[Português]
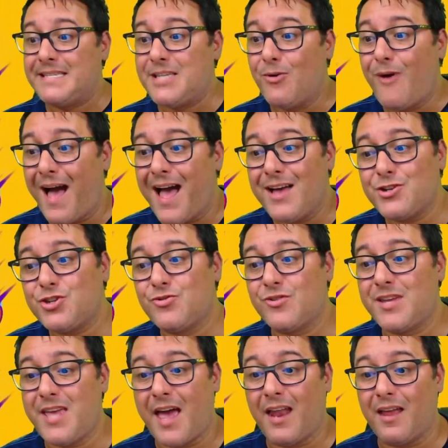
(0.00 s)
eu acho
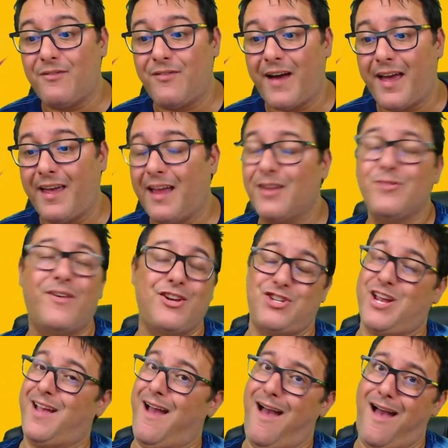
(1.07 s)
que ela vai. Ela não vai
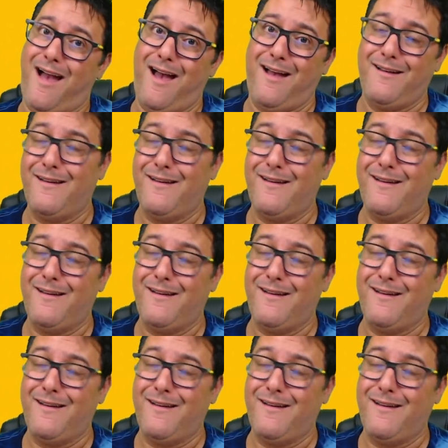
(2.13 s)
chegar